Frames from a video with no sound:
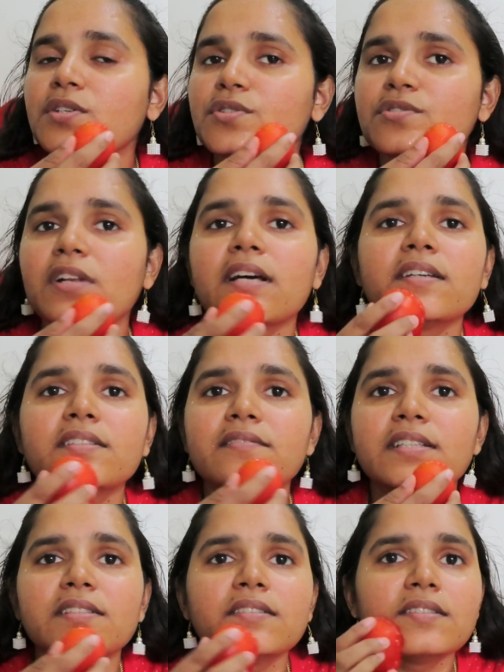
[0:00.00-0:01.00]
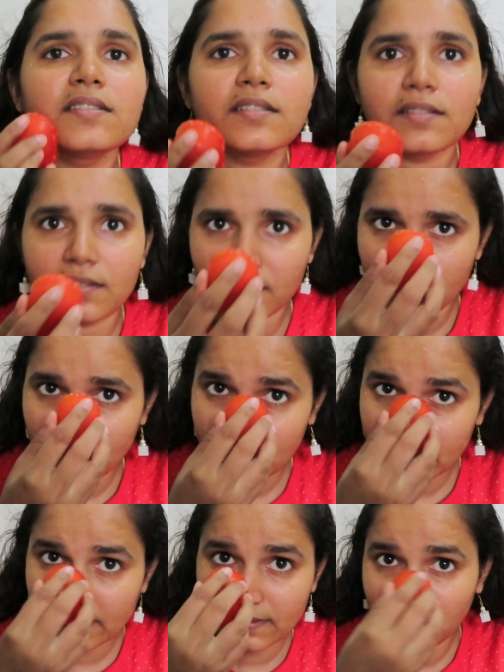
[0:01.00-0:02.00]
யூஸ்வலாக இது வந்து நீங்கள்
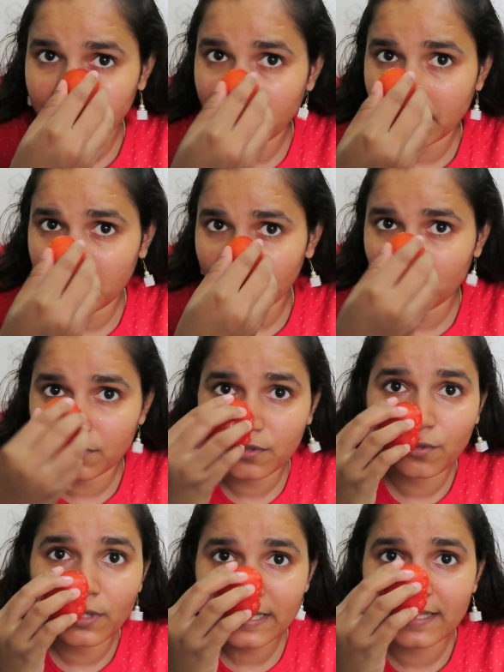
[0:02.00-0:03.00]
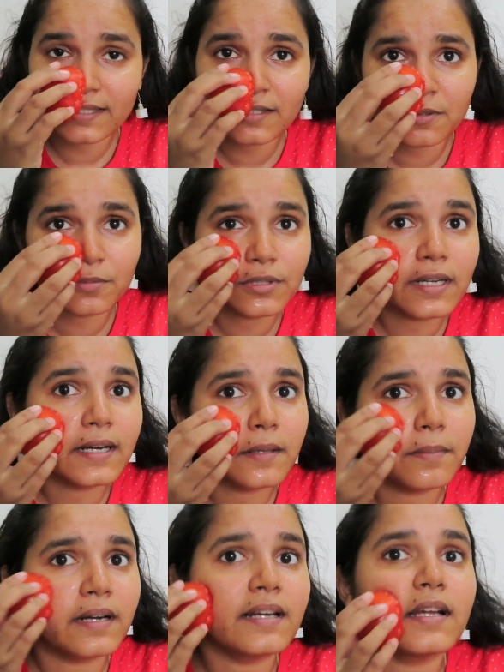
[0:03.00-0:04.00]
இந்த ஸ்க்ரப் பண்ணும் போது குளிக்கிறதுக்கு முன்னாடி
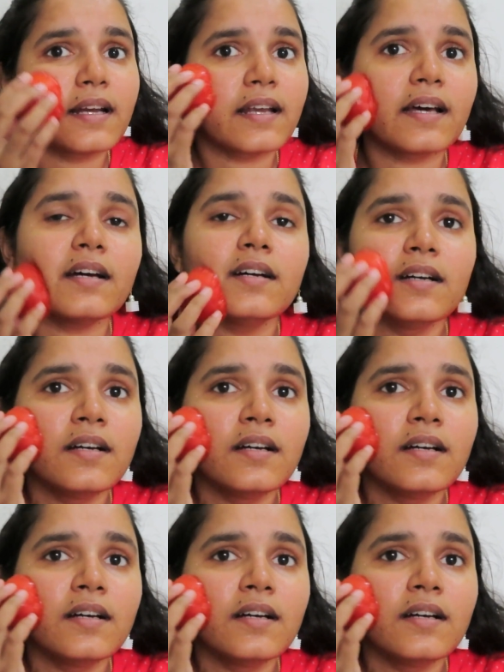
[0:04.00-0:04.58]
பண்ணிங்கன்னா